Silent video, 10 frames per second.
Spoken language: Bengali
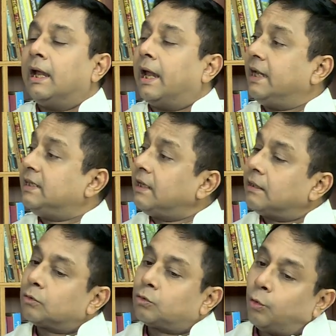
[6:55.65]
এই যে
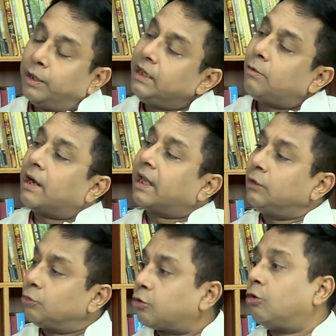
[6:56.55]
তৈরি হওয়াটা কিন্তু
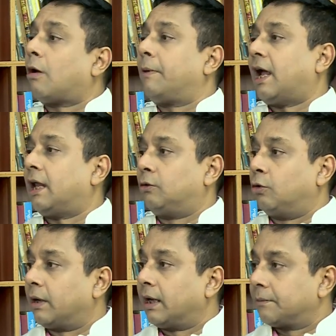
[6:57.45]
সৌরভের হাত
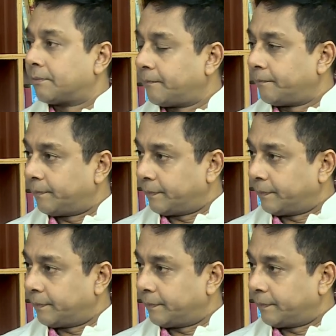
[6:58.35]
ধরে আর সচিনকে